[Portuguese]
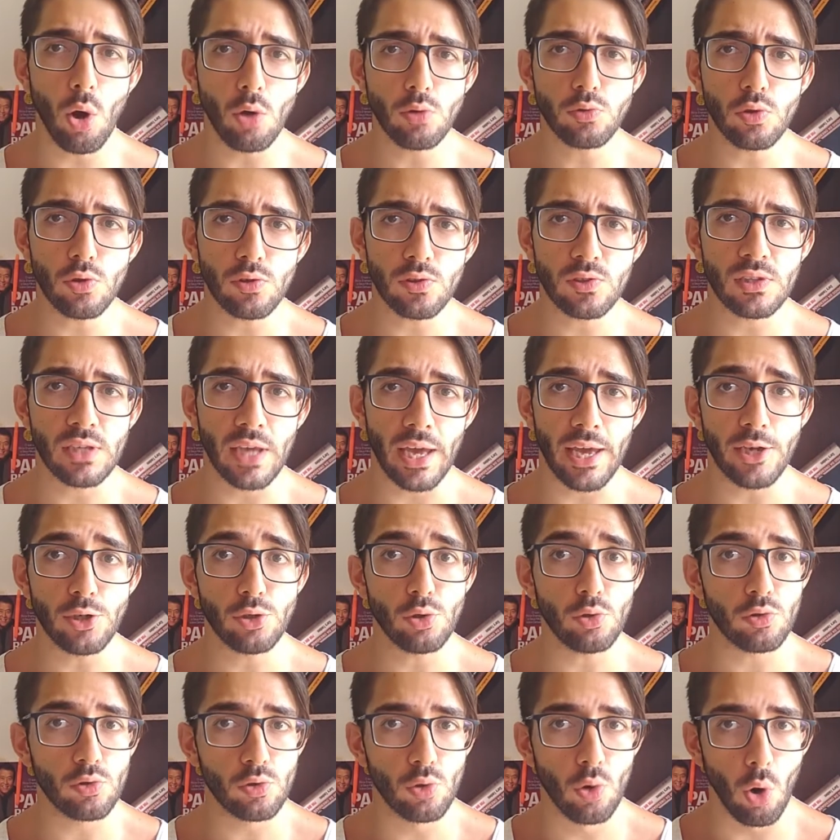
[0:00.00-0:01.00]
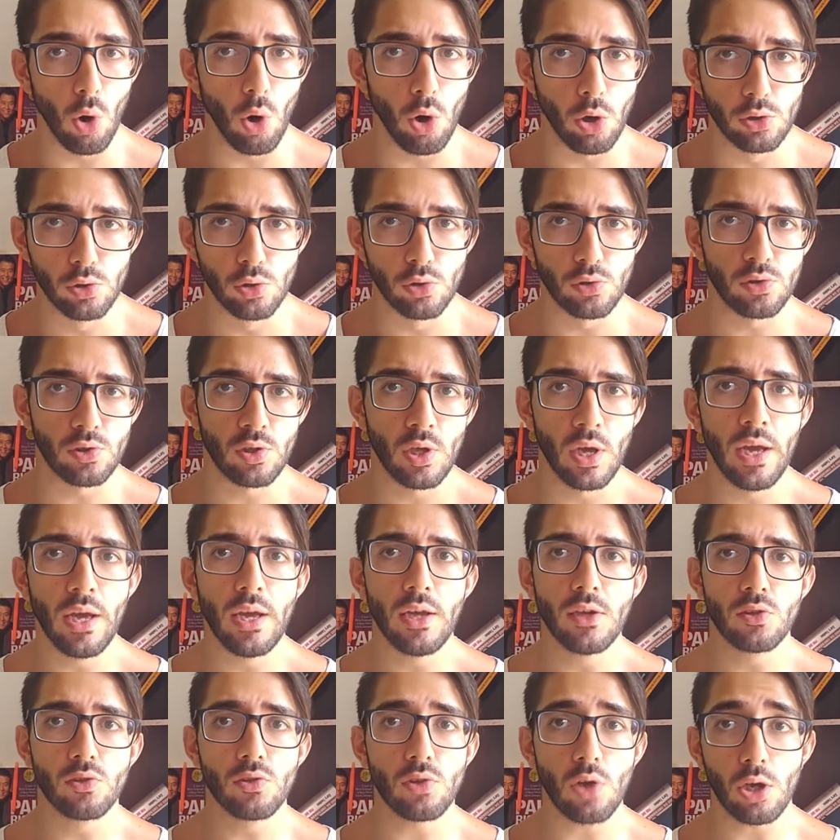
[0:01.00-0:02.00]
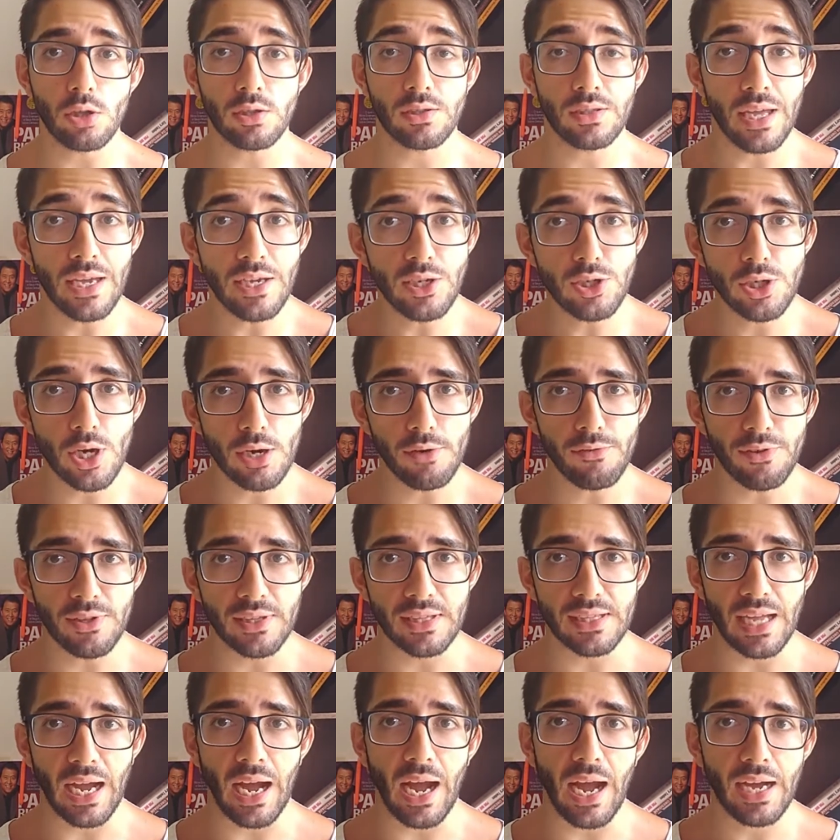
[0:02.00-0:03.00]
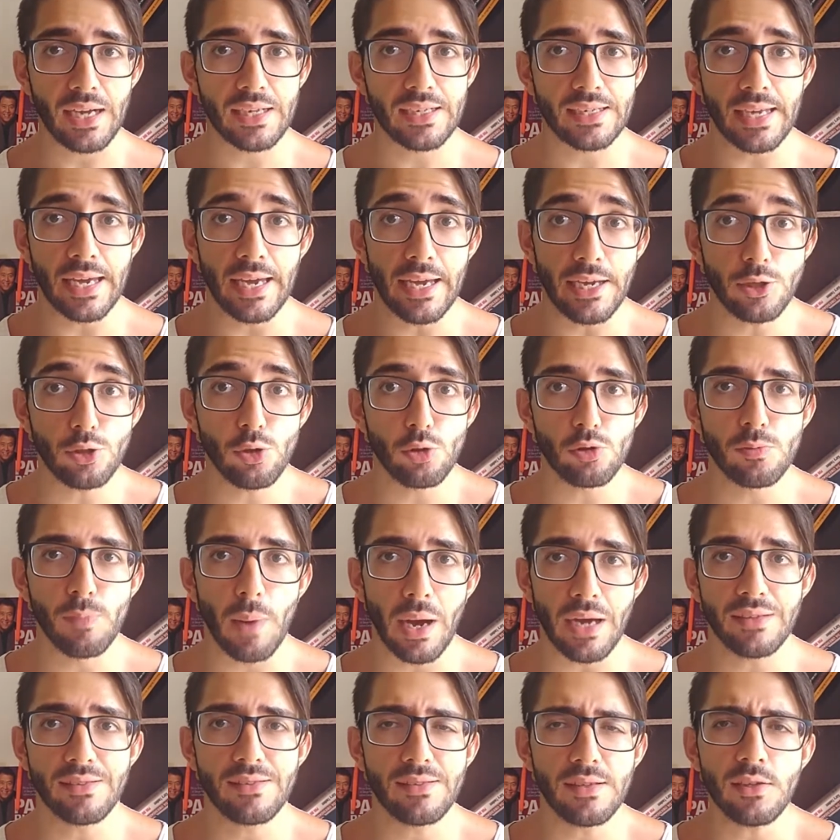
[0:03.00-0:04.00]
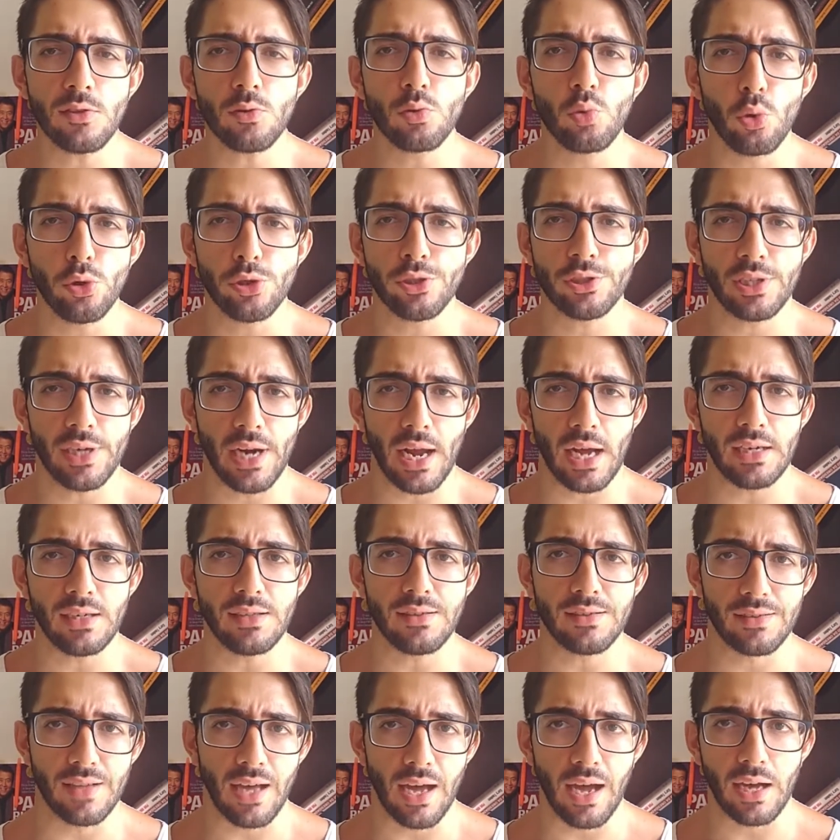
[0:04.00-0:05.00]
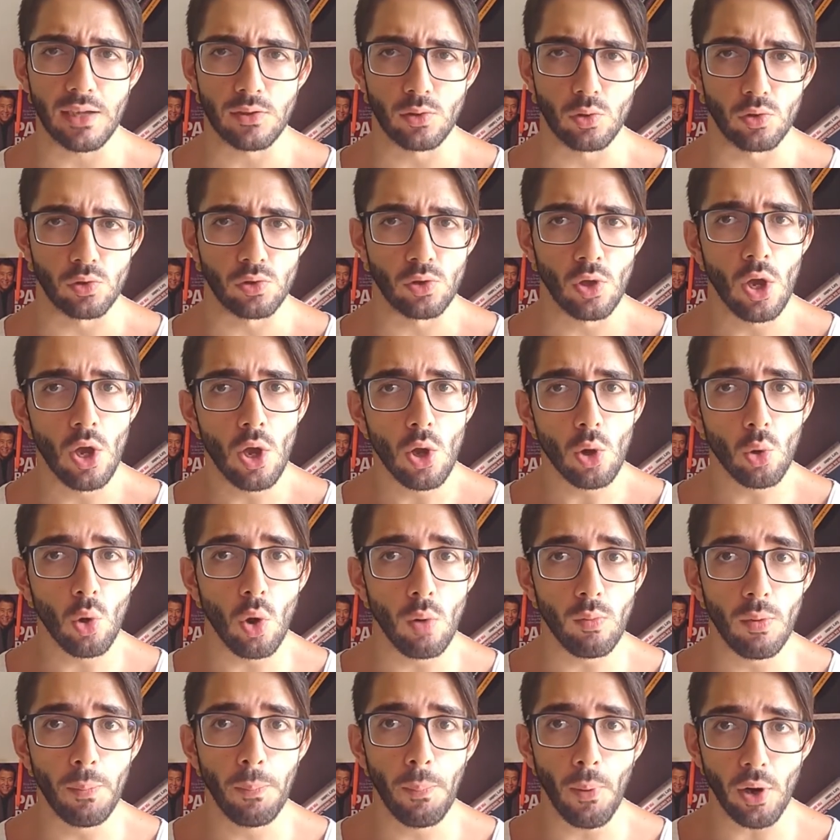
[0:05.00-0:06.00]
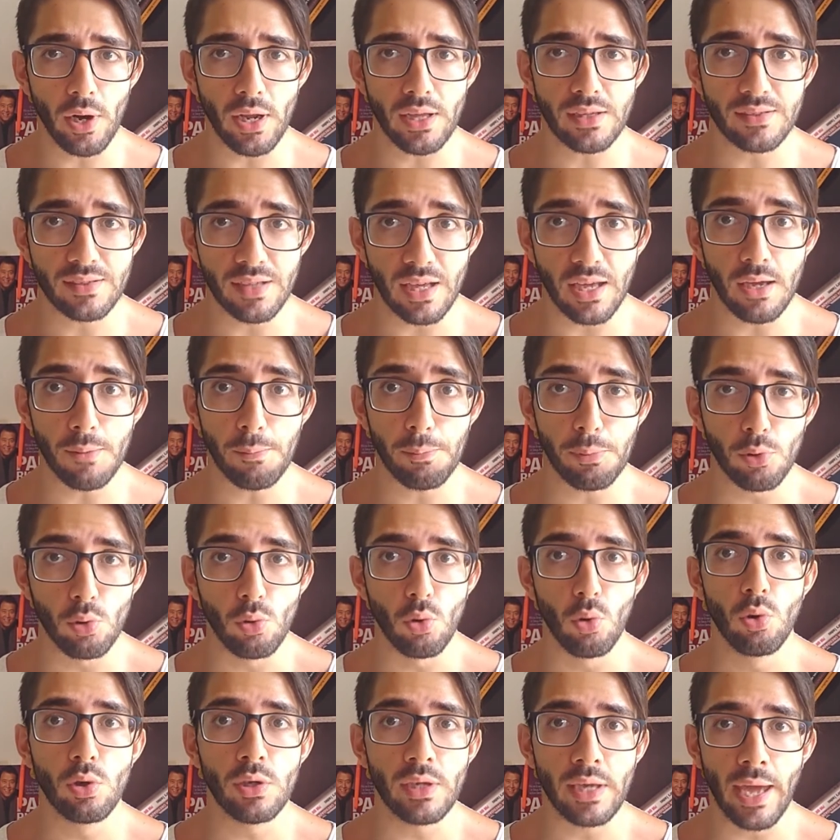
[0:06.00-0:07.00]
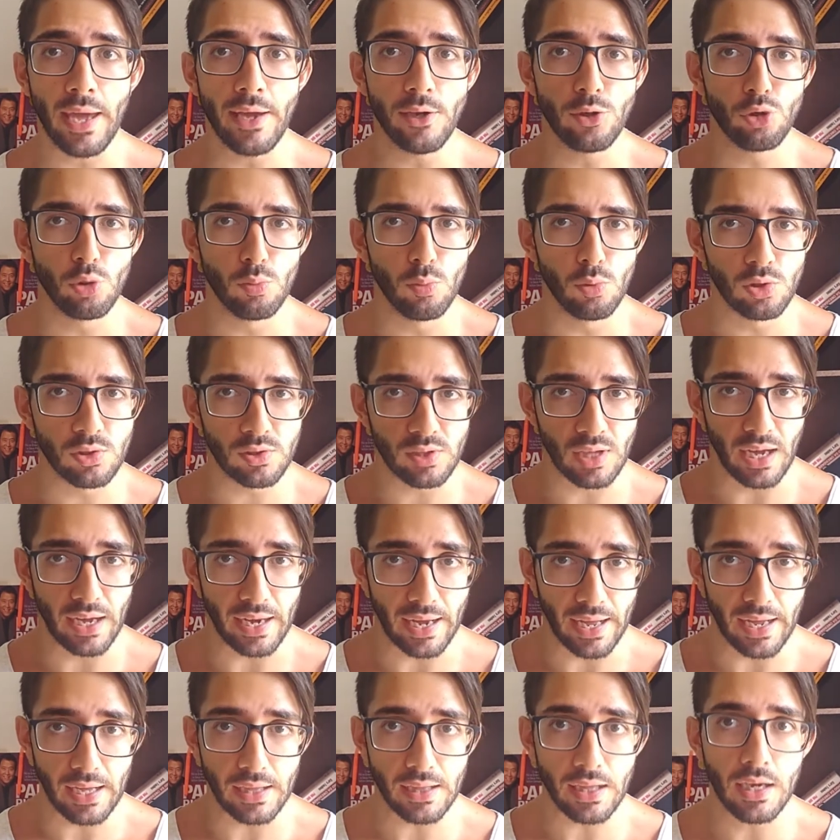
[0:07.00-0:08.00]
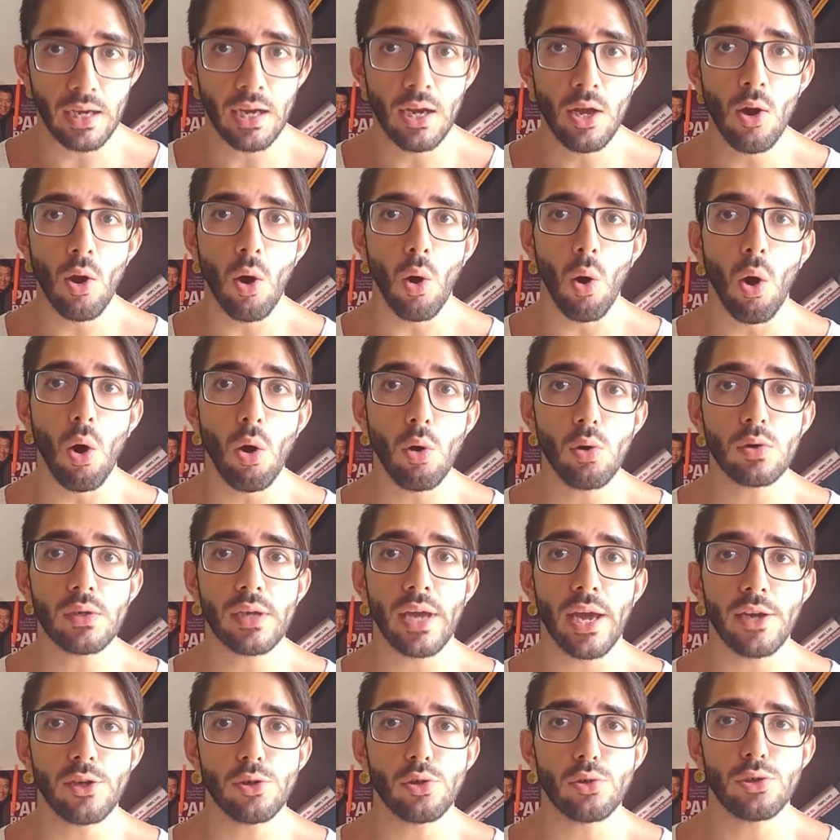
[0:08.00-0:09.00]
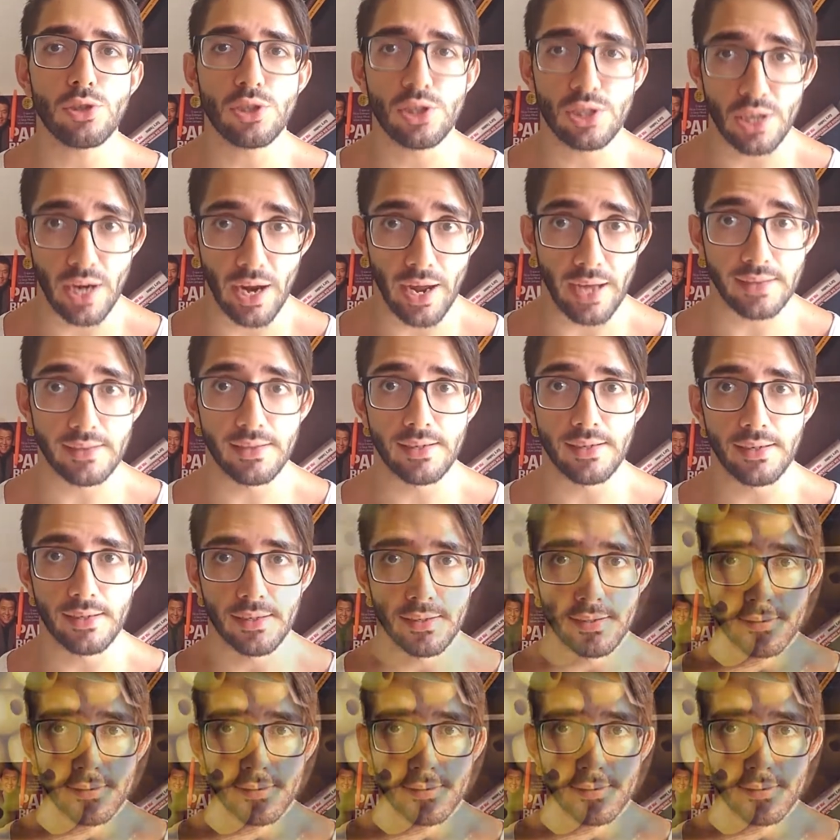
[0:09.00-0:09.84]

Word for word: outros queijos gordos. Só tente evitar queijos mais industrializados, como por exemplo o queijo mussarela ou o queijo cheddar.